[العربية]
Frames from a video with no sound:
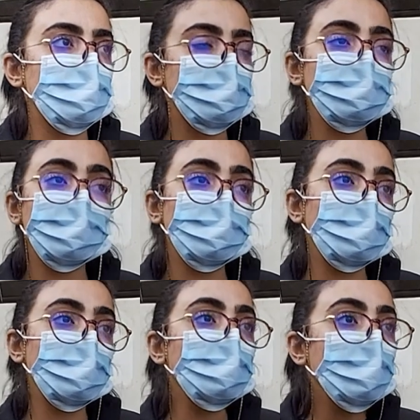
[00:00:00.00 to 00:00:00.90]
بزاف
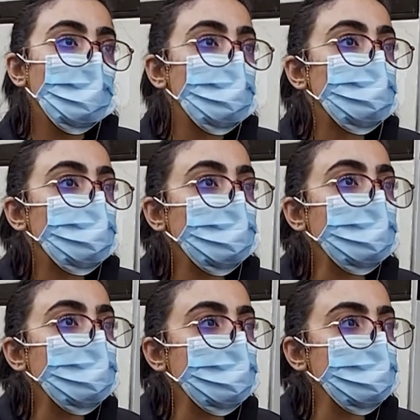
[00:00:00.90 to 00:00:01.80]
راه شوفي
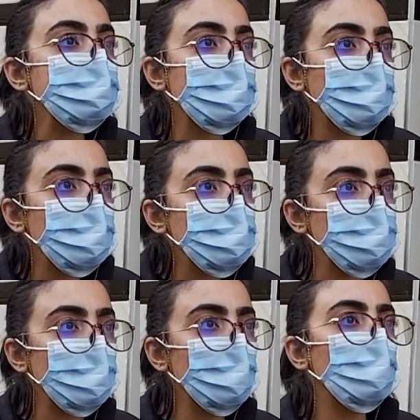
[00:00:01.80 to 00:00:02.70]
الانسان من
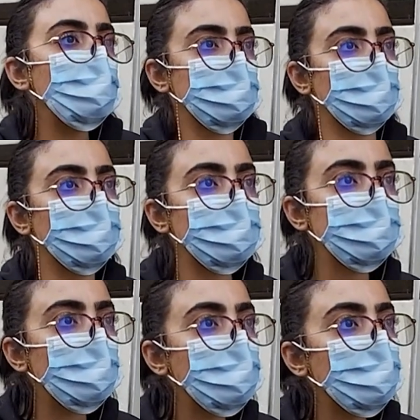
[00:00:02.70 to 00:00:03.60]
يسور الحال وتكرفس
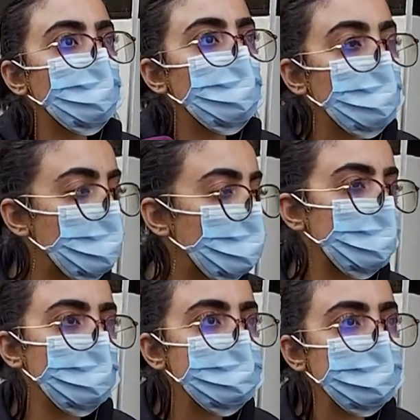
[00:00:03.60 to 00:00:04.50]
فما بالك
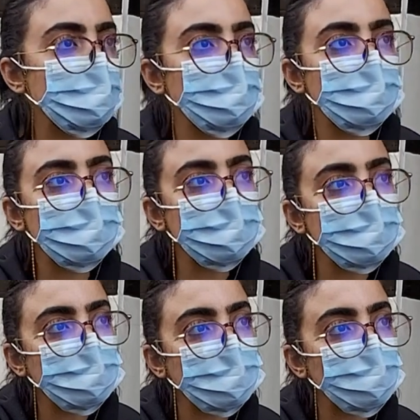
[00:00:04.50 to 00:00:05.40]
الانسان اللي ما اللي
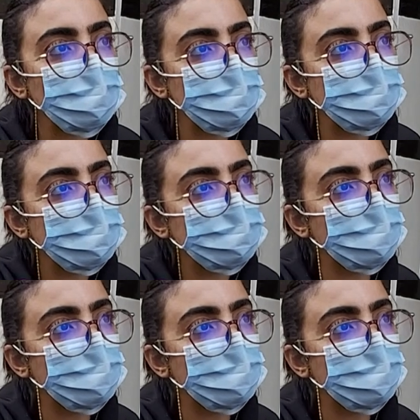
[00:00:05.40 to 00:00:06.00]
كيدخل القد ديال